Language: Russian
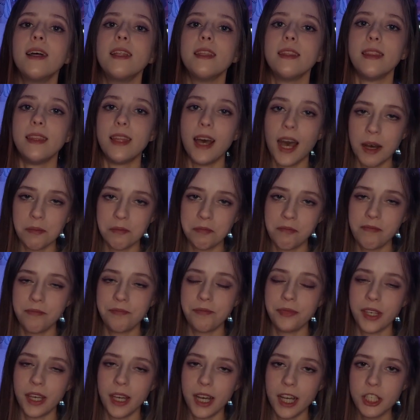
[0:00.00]
Да,
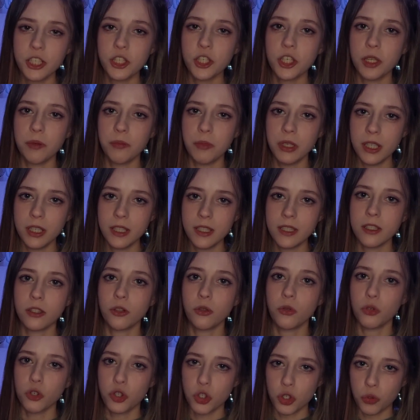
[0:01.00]
гачи-ремиксы
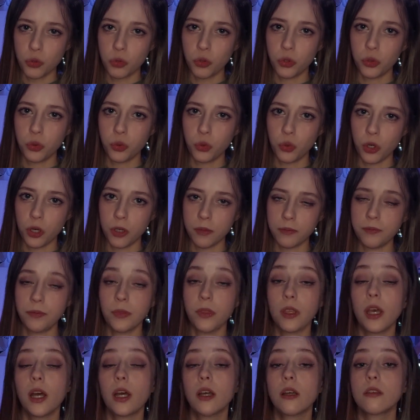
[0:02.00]
тоже культура,
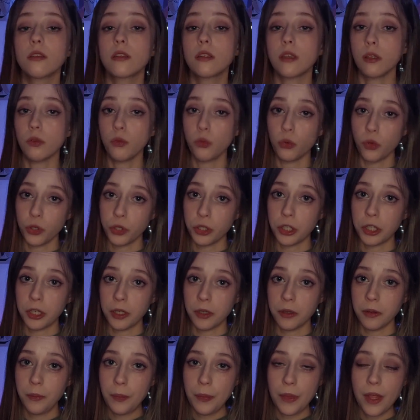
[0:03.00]
как и
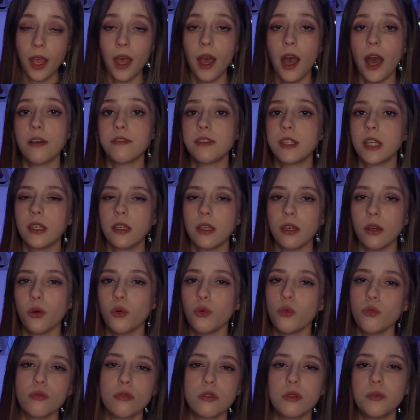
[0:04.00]
скинвокеры. А всякие
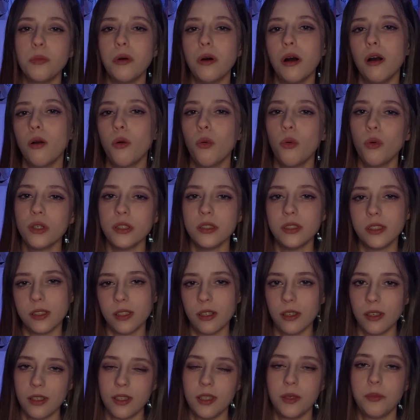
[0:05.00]

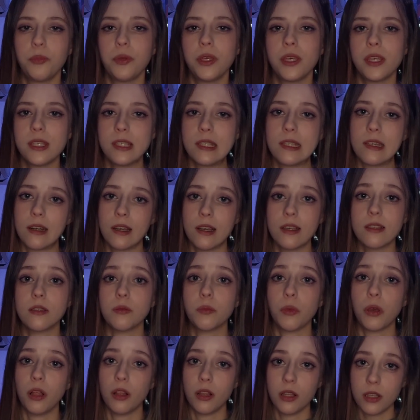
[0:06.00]
«узбагуйся» и песни
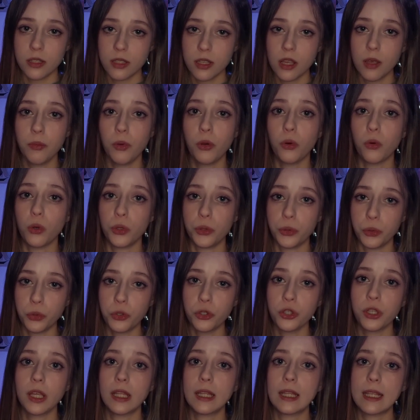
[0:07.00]
разными голосами –
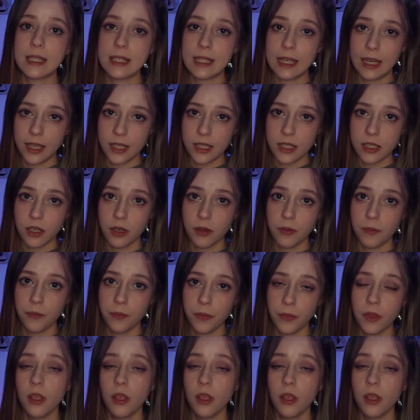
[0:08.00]
культурное наследие –